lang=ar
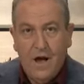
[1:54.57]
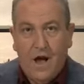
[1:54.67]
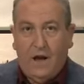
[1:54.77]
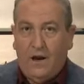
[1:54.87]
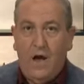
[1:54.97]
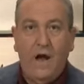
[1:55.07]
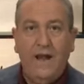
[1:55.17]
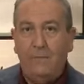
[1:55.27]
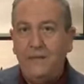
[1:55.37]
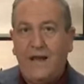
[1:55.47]
الله
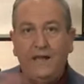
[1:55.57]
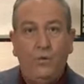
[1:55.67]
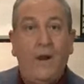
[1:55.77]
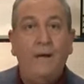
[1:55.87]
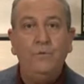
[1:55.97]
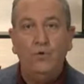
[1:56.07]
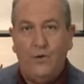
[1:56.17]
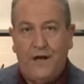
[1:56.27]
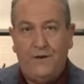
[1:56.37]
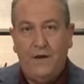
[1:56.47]
لم يلد ولم
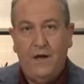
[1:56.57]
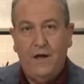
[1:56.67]
يولد